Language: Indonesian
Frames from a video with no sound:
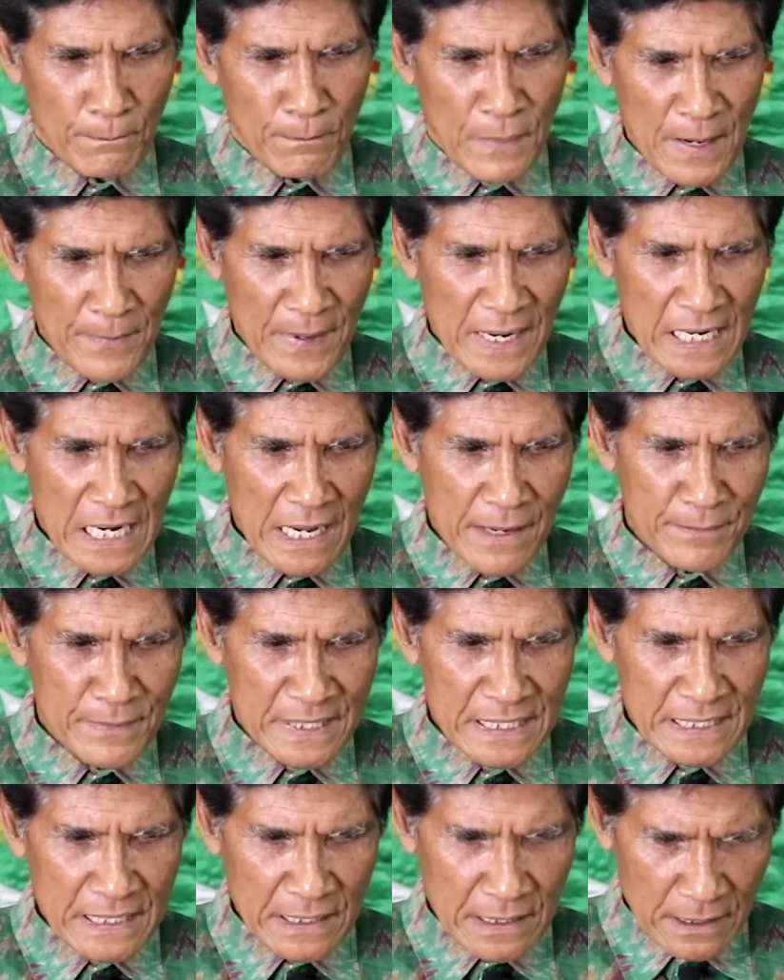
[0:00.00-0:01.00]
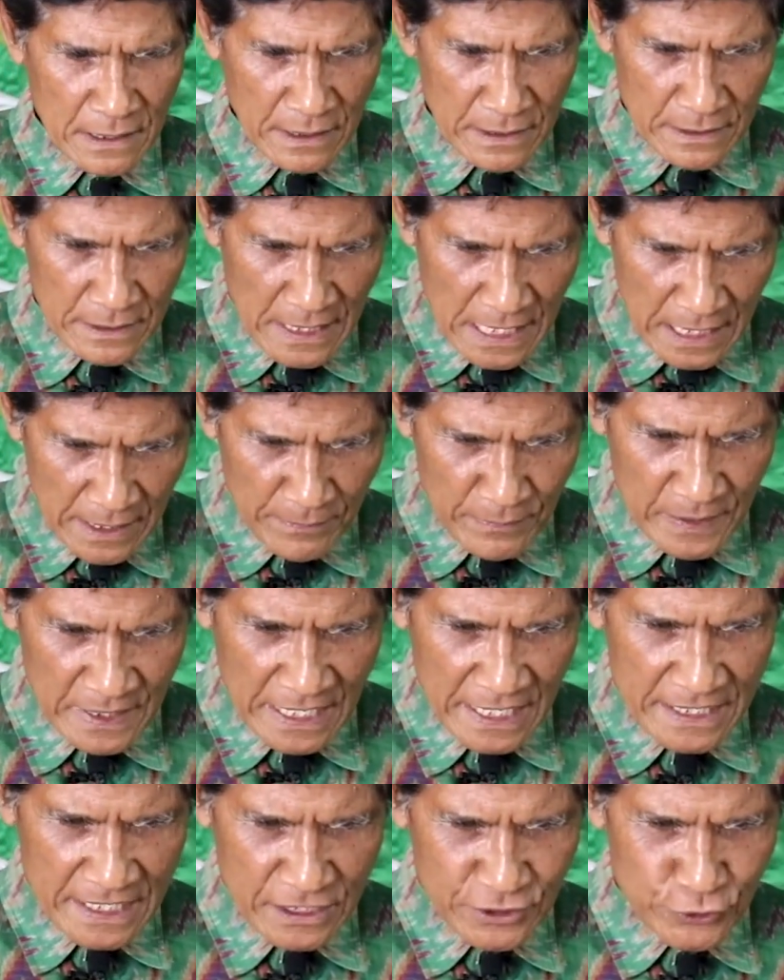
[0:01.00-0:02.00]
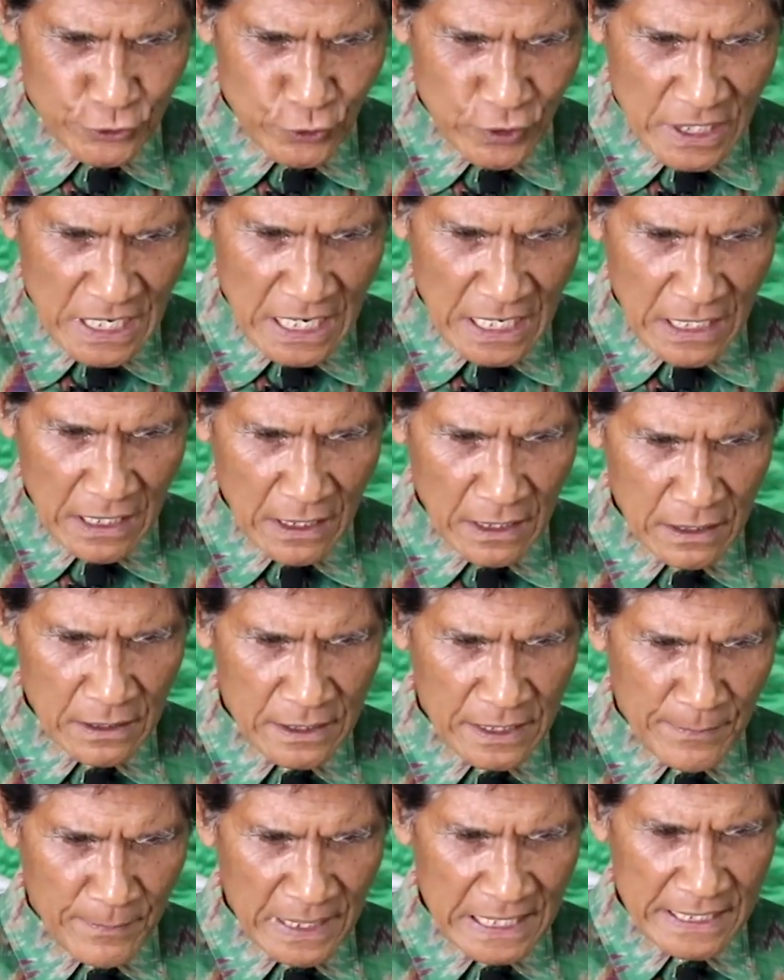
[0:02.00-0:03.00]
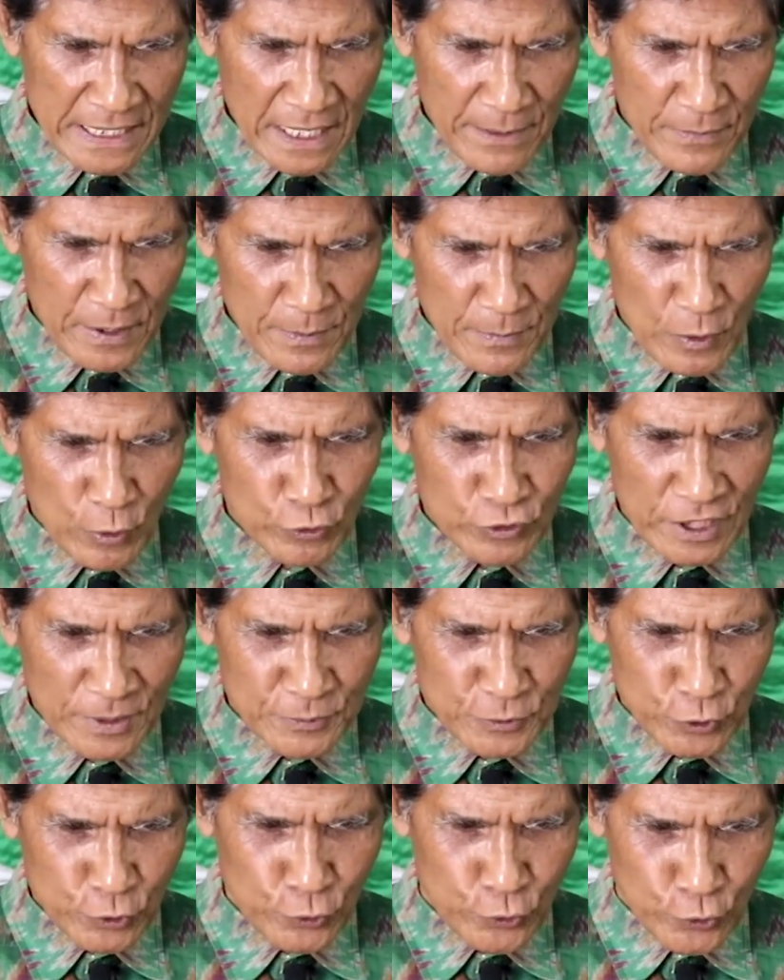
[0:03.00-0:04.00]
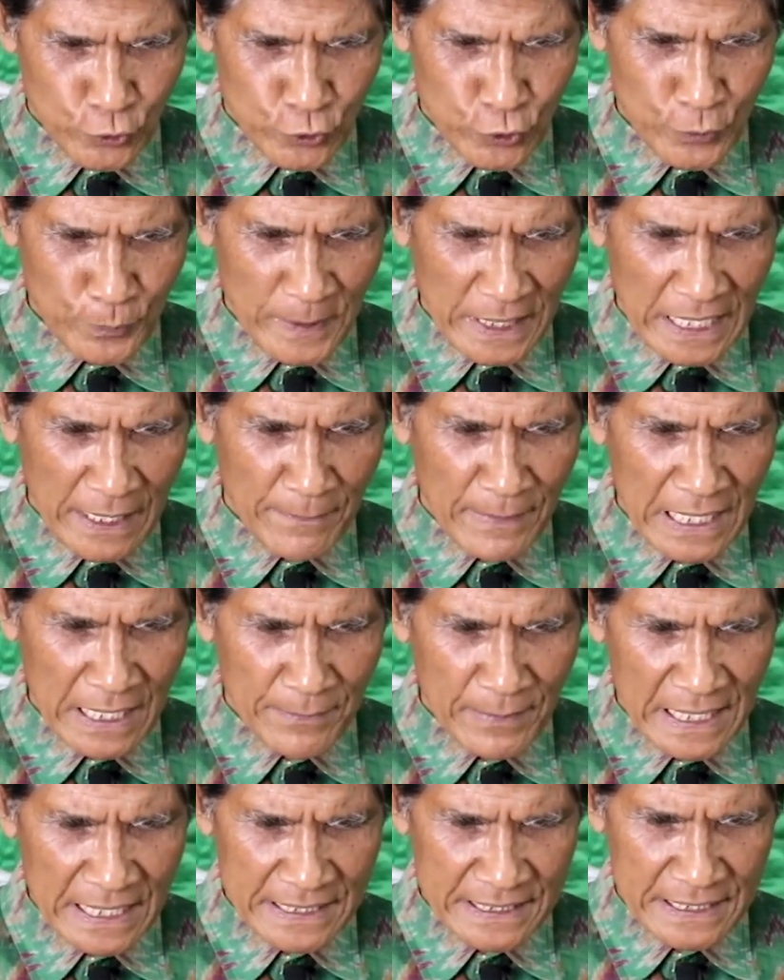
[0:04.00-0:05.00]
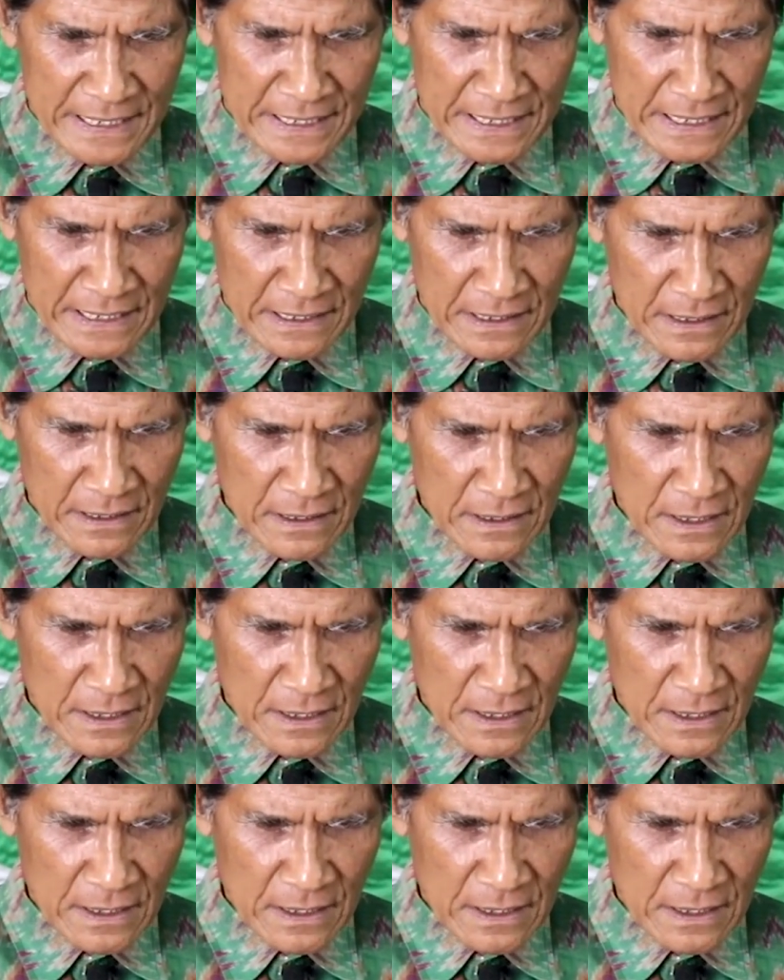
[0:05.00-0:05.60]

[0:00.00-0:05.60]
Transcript: Bapa kami dalam kerajaan surga, kembali kami mengucap syukur pada malam hari ini